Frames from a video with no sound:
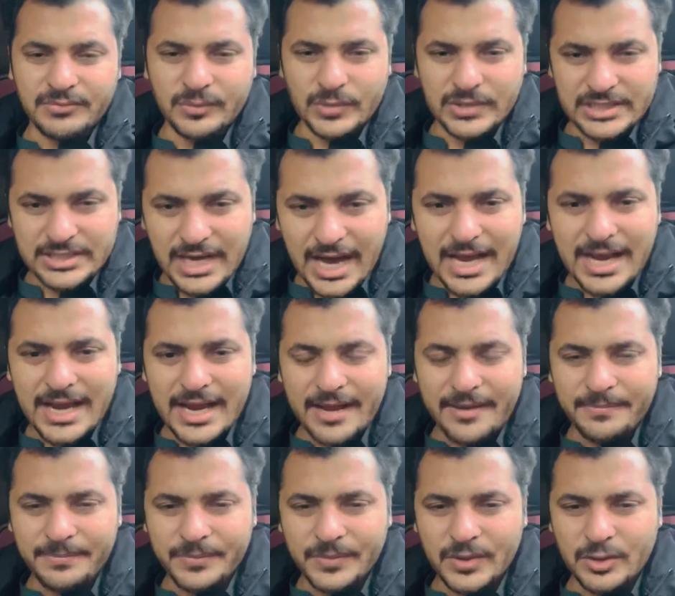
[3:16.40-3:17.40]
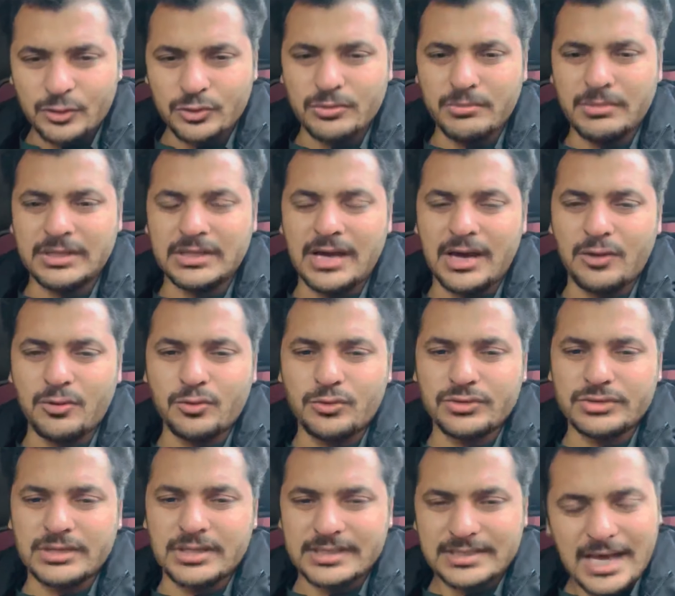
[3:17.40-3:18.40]
मजाल है कि जिम्मेदारों
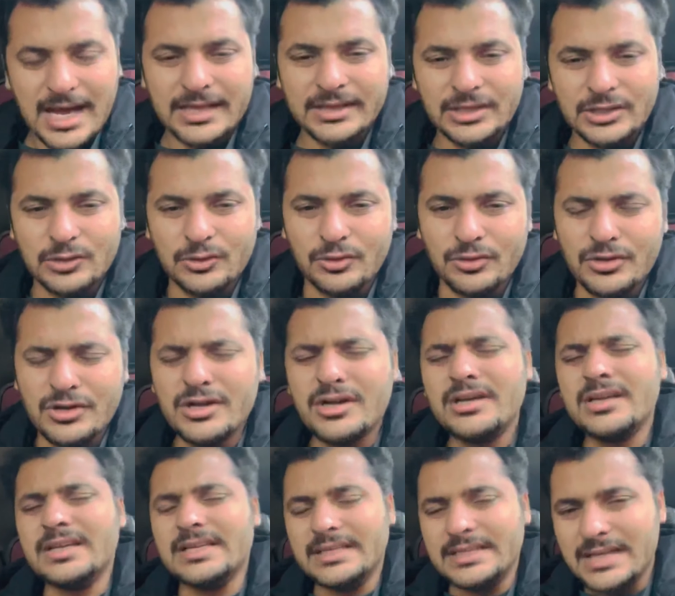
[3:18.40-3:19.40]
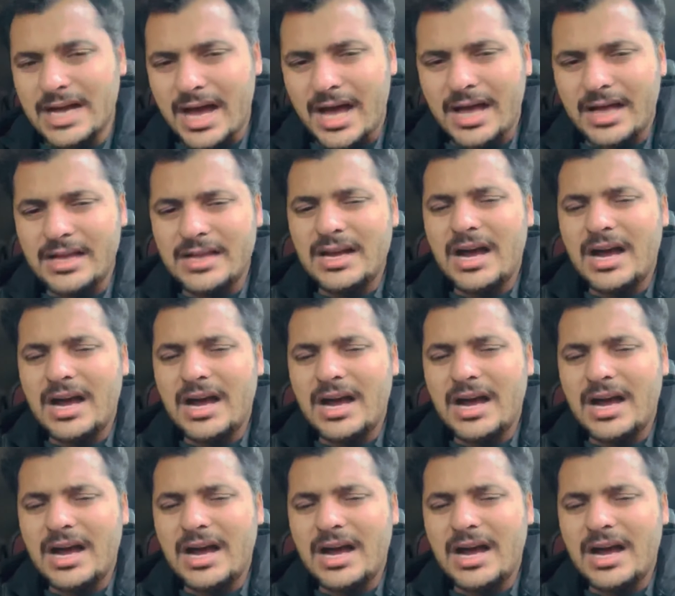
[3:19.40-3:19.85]
को सजा दी हो या